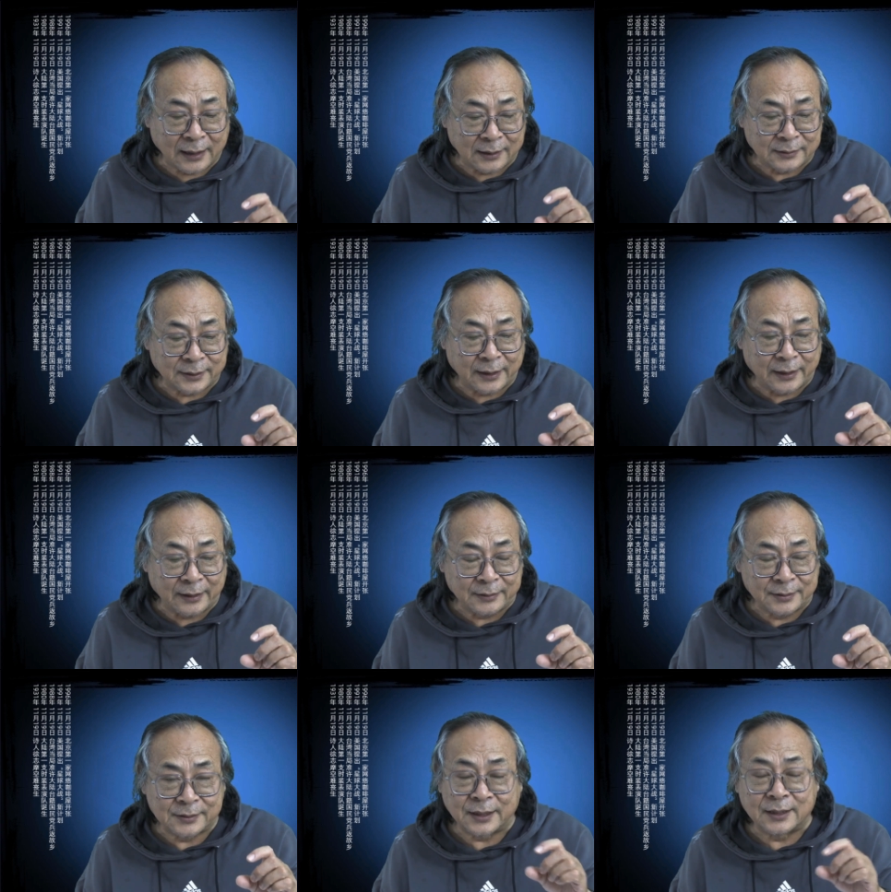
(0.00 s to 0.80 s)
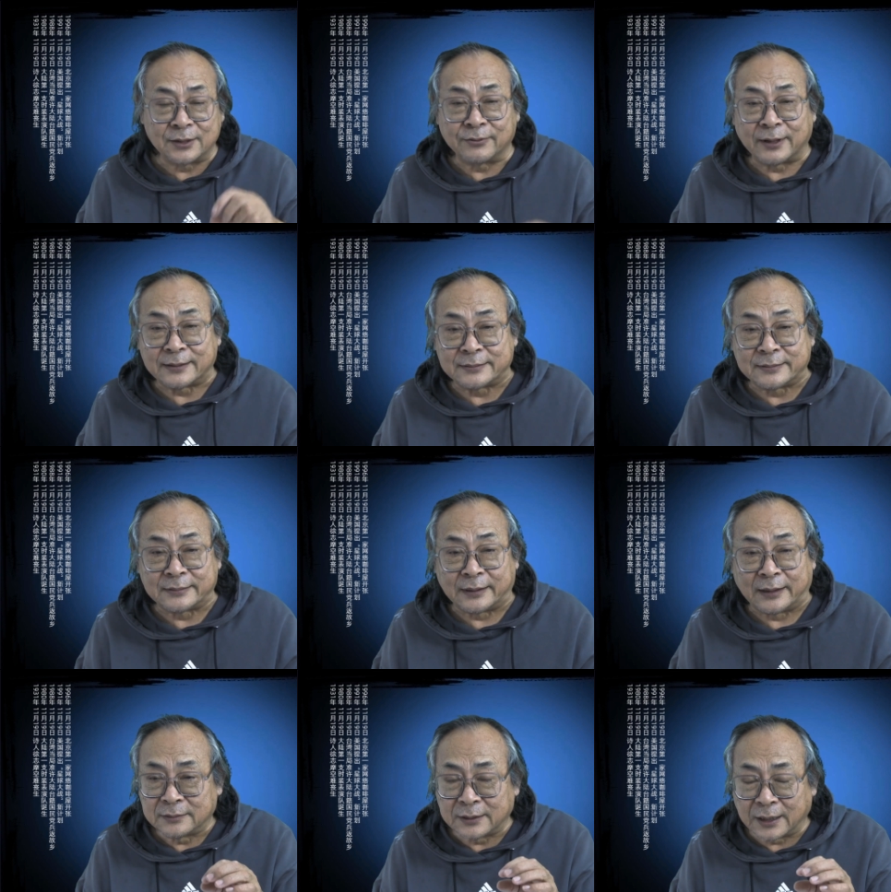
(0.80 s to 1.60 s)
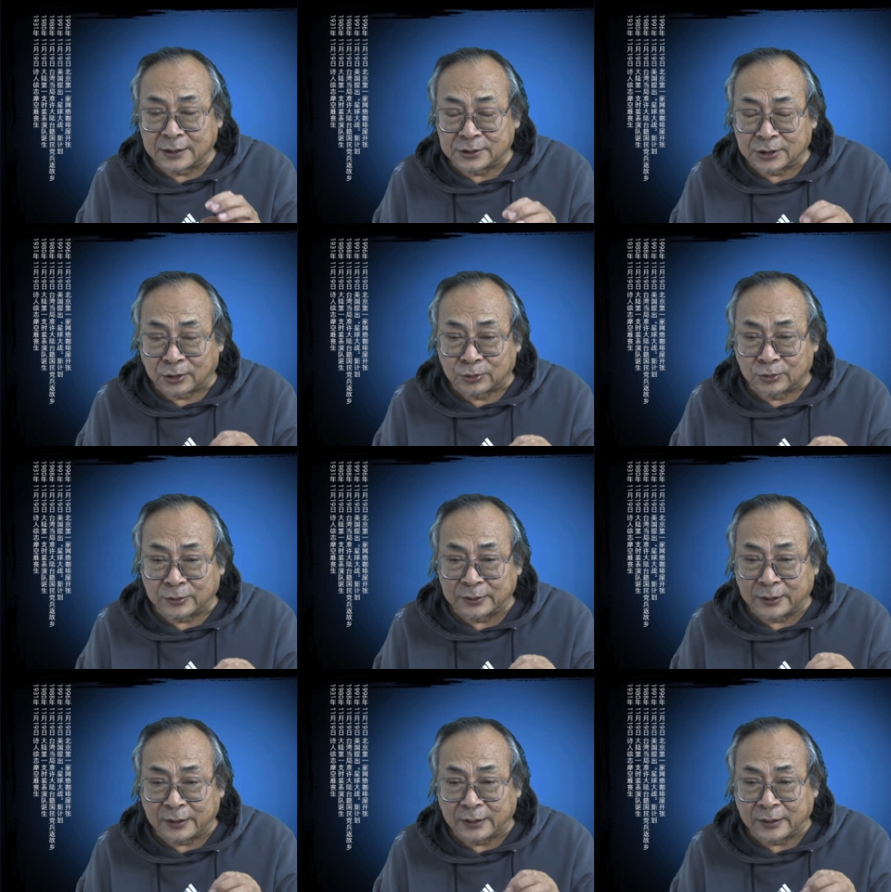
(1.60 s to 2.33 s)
概在三十万字。这个小说